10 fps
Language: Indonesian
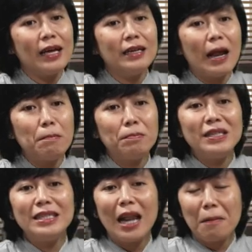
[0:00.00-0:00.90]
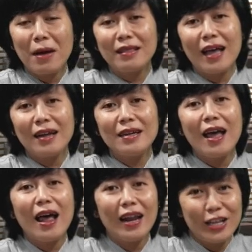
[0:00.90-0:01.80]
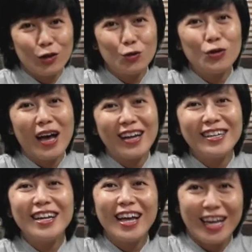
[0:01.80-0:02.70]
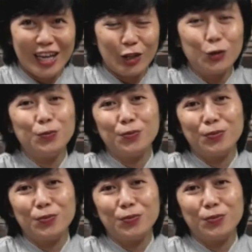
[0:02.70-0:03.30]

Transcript: dan penyelamatan lingkungan hidup.